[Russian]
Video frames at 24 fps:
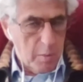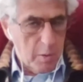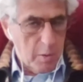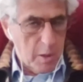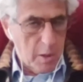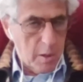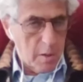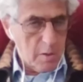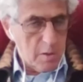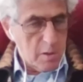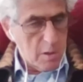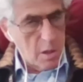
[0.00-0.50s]
при
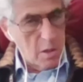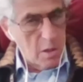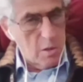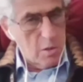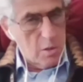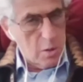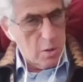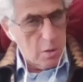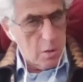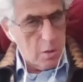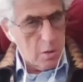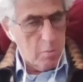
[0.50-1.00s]
Михаиле
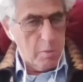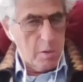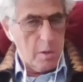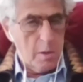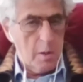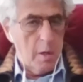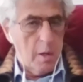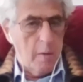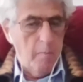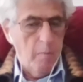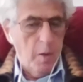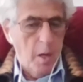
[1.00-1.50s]
Сергеевиче это
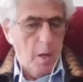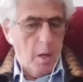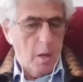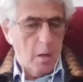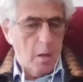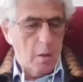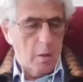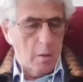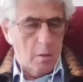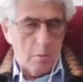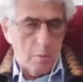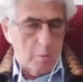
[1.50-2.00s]
было,
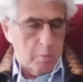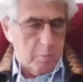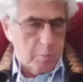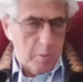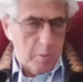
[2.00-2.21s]
э,